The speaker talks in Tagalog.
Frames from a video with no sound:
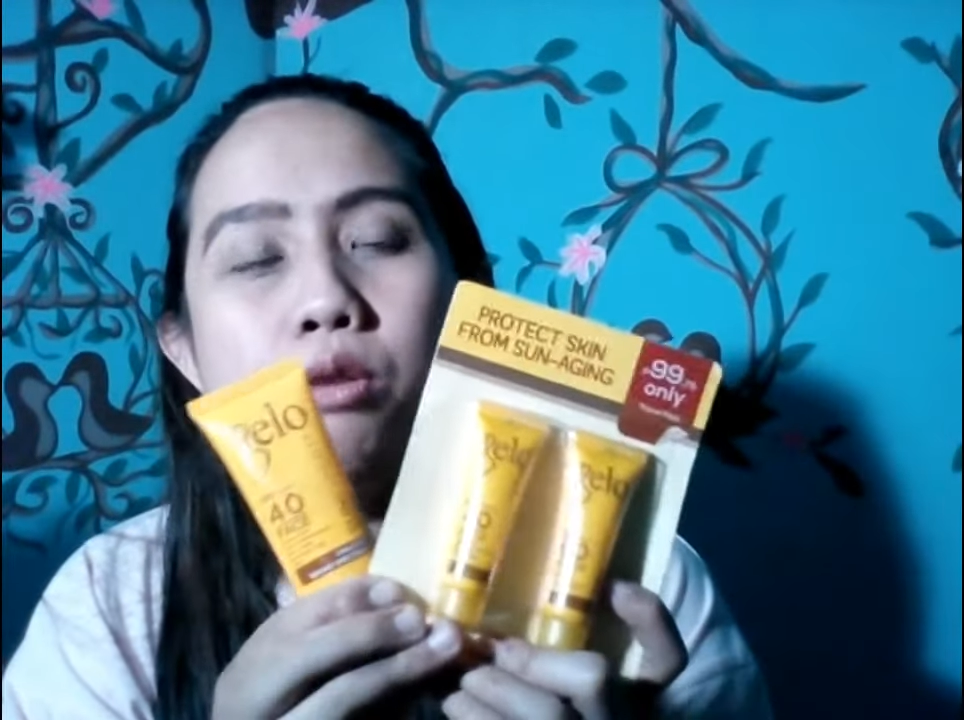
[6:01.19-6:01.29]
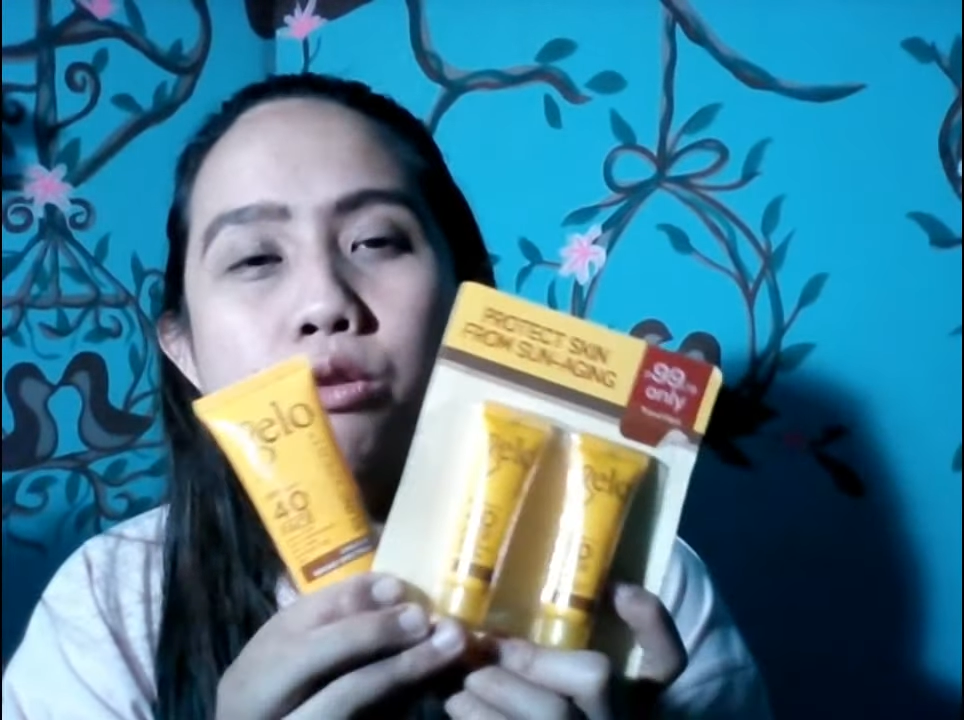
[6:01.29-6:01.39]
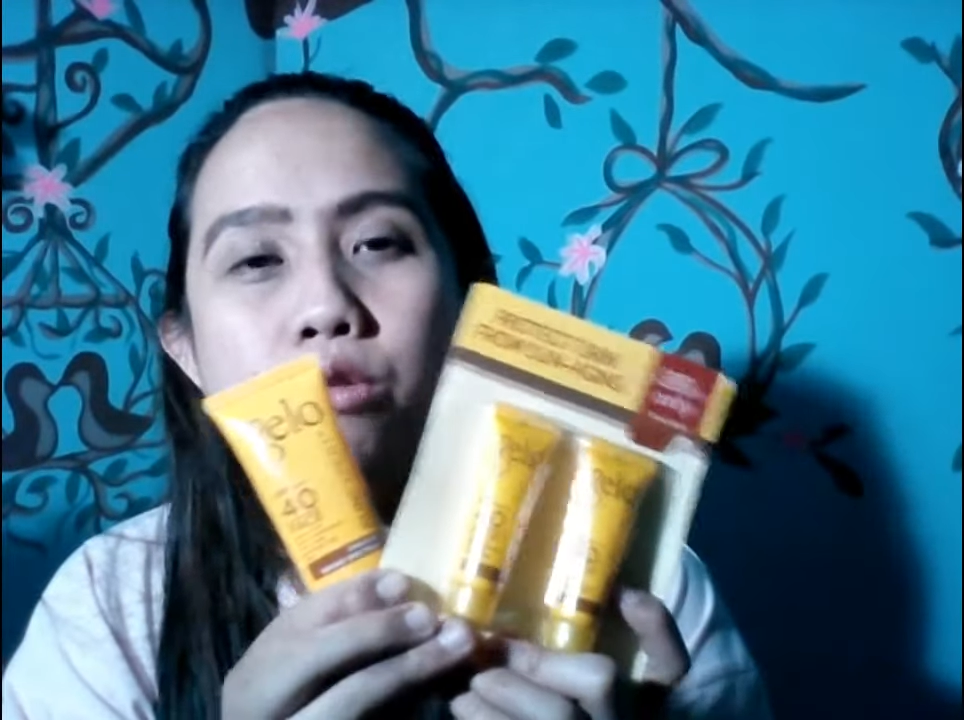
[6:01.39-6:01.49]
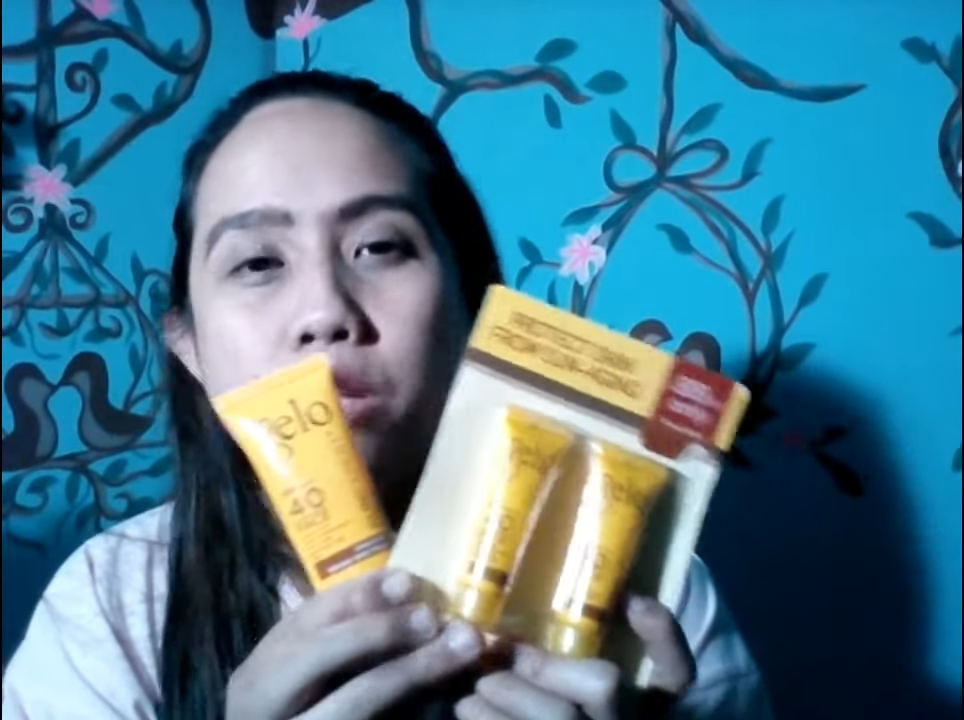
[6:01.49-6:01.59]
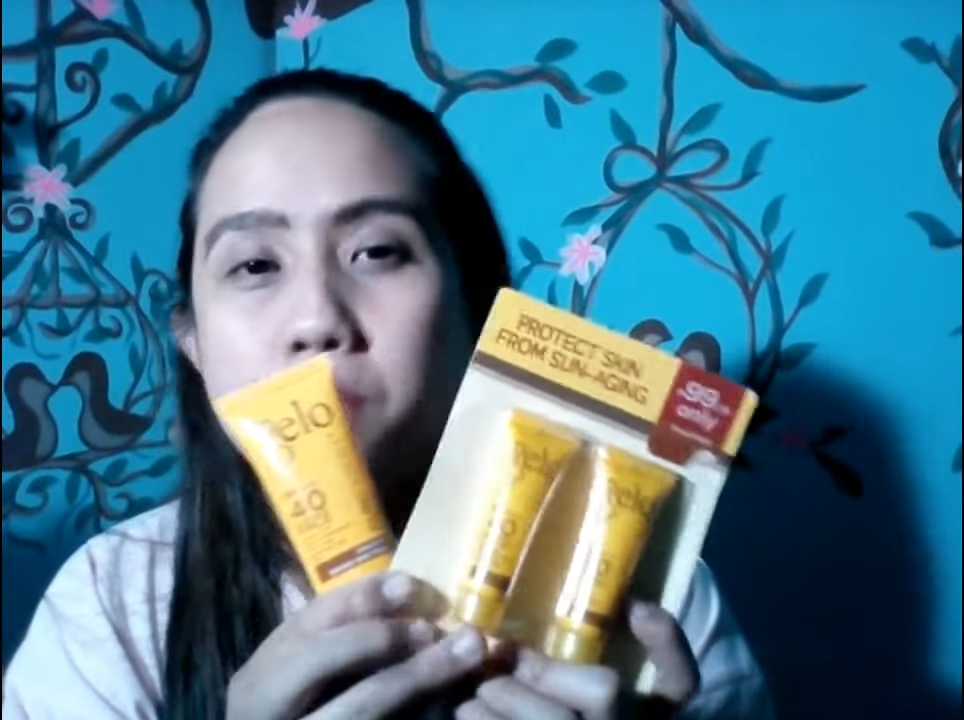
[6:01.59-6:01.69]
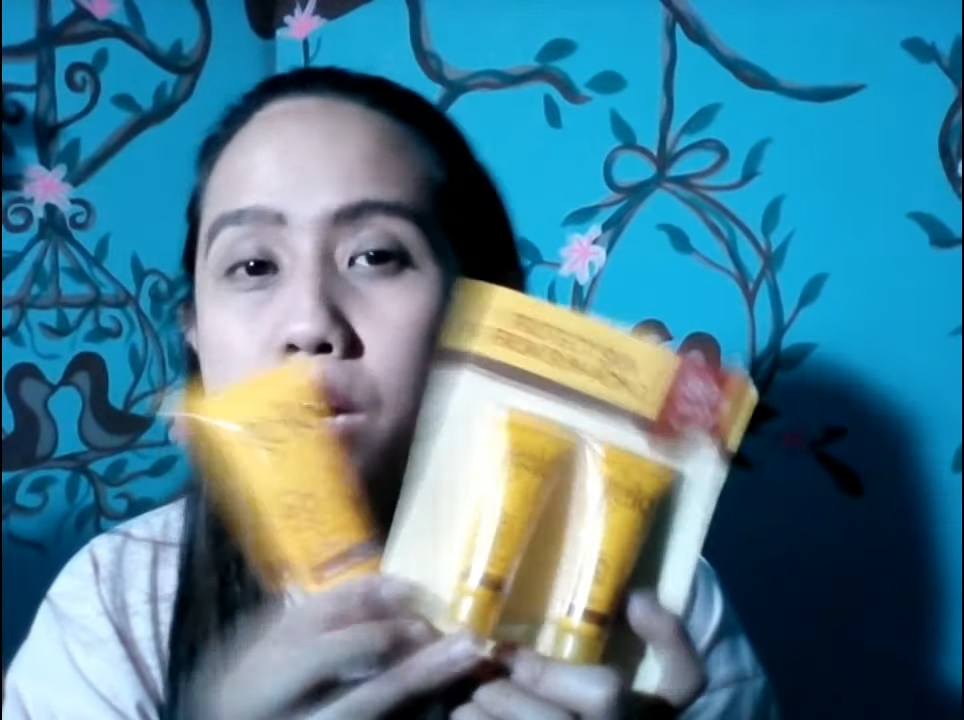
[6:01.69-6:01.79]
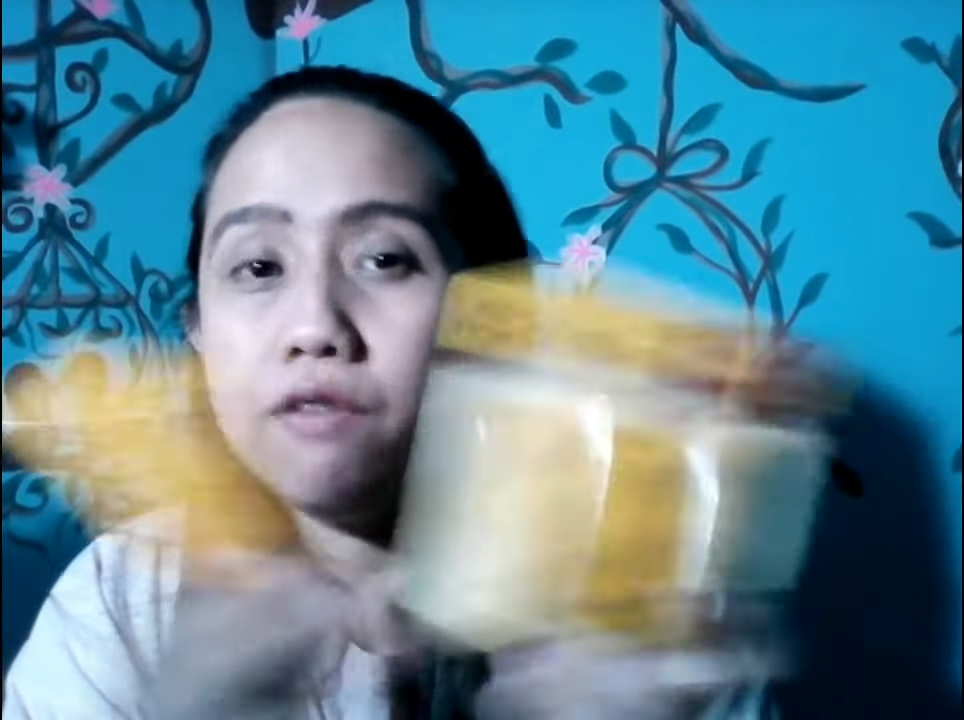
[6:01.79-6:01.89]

po ko ng mga